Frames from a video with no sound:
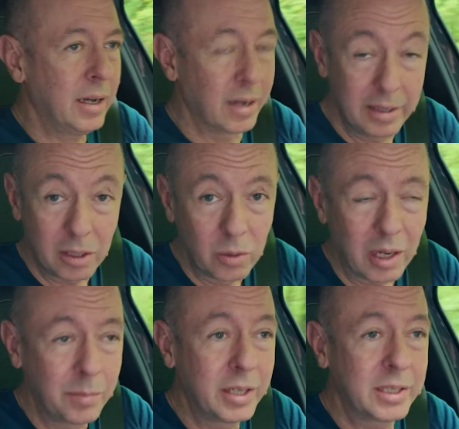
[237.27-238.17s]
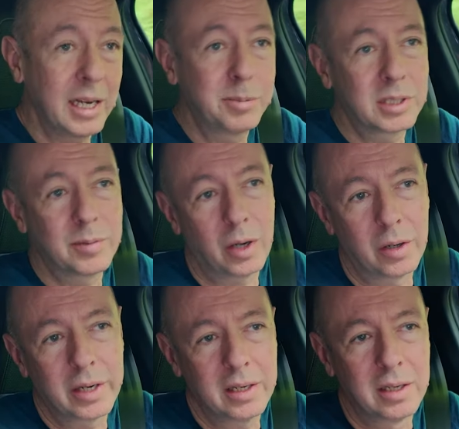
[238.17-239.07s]
Erinnerung an mich selbst, aber
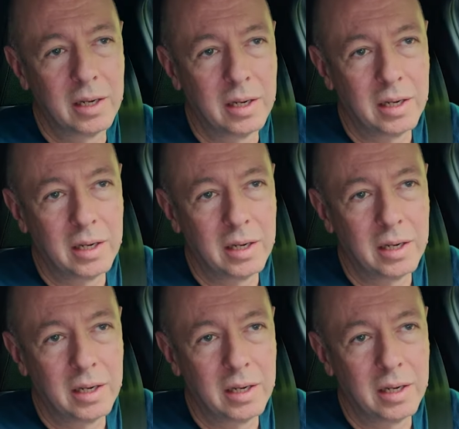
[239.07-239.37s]
auch ein,